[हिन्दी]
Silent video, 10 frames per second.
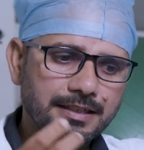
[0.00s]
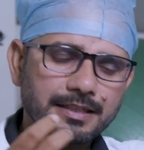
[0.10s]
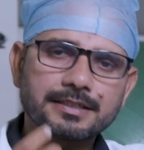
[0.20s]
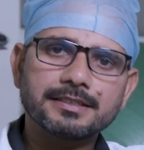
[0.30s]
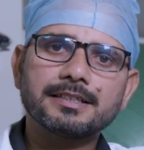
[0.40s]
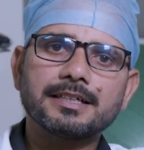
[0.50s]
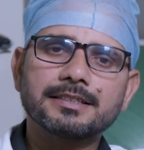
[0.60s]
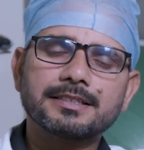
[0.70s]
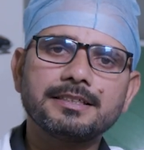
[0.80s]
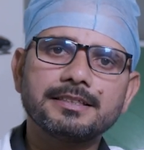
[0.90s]
एक
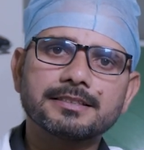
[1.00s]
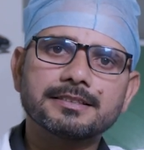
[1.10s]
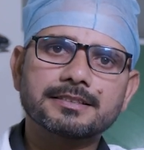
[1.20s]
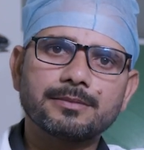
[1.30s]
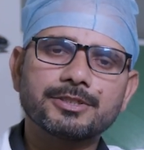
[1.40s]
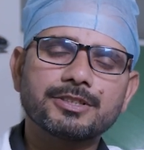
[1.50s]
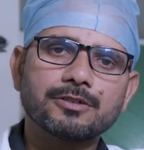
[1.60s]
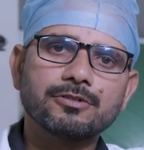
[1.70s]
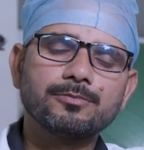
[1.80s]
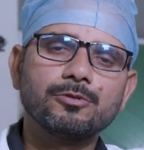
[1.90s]
ऐसी
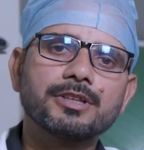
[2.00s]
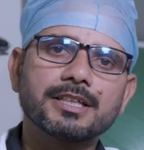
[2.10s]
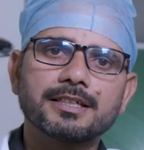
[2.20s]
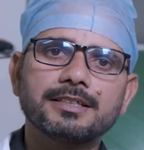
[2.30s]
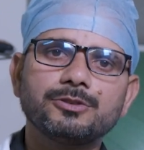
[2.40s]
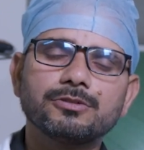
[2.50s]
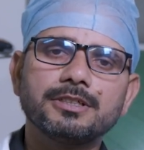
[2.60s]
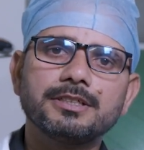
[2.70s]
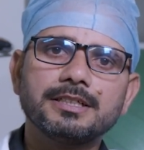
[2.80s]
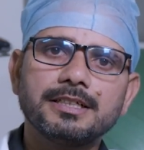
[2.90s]
समस्या को हम बोलते हैं जो
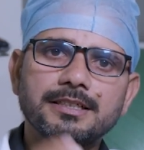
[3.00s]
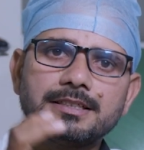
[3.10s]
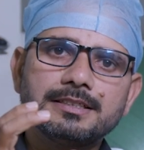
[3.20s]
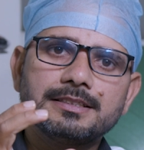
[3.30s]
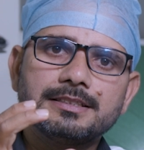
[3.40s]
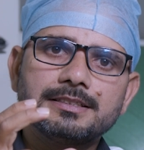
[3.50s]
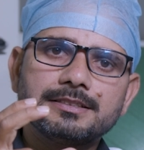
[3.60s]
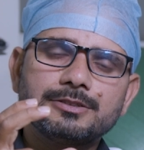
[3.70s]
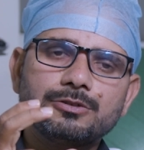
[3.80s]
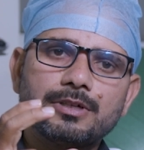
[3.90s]
कि
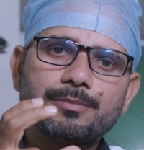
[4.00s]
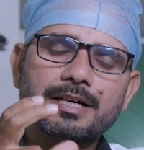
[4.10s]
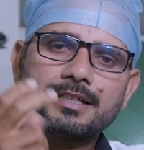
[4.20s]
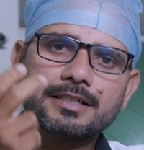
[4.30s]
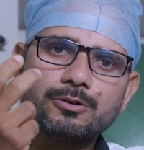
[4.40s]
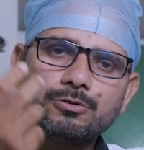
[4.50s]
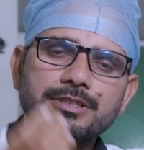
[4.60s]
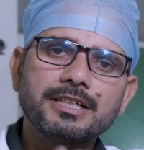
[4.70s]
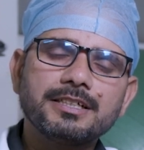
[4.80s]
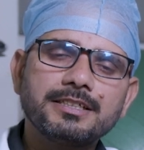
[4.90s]
जो हमारे
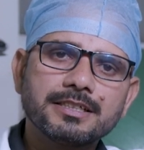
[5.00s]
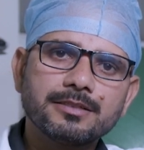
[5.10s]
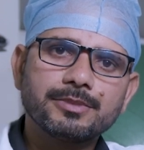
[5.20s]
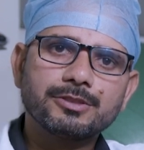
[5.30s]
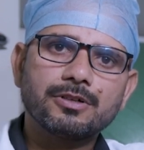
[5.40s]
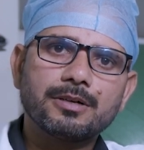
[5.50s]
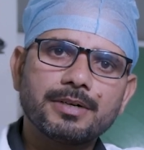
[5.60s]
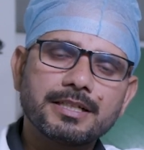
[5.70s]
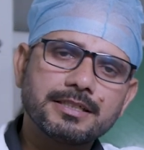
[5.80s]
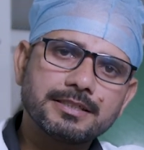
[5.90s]
ग्लूटियल रीजन में जो
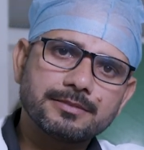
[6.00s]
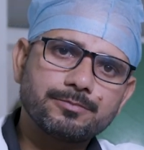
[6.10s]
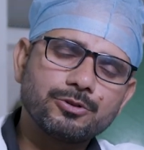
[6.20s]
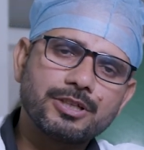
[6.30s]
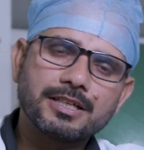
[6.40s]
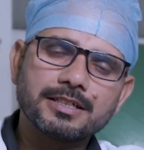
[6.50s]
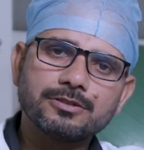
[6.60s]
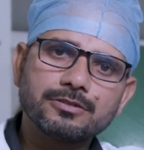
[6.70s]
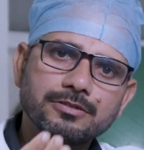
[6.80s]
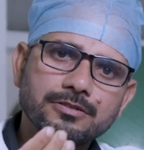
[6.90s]
हमारे पुट्ठे के
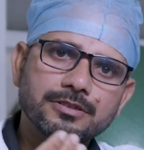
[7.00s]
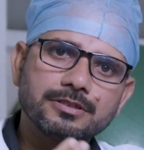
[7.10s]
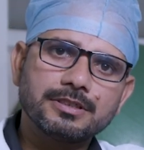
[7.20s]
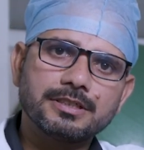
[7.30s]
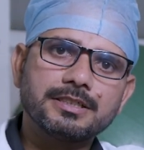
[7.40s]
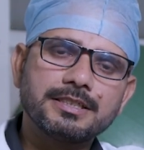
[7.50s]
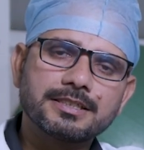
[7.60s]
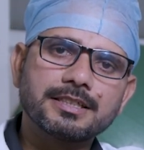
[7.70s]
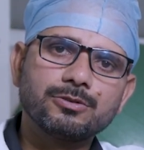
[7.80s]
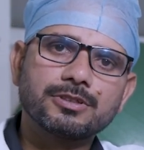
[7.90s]
जो
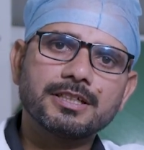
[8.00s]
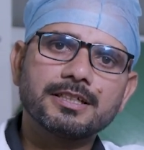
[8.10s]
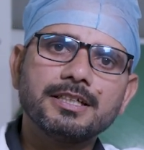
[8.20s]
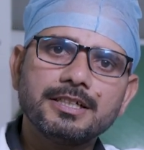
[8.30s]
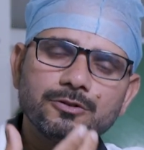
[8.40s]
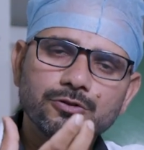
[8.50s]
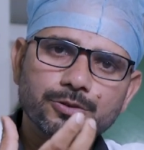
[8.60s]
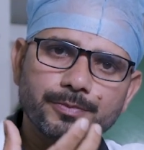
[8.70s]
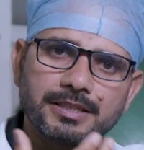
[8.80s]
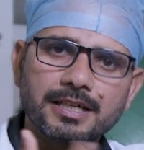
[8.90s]
हिस्से होते हैं
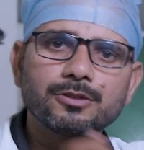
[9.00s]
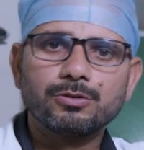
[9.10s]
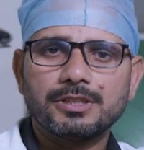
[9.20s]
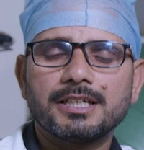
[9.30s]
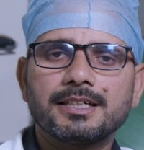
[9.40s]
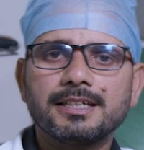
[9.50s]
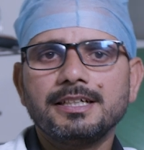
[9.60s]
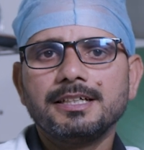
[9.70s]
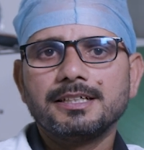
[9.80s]
उसमें दर्द होता है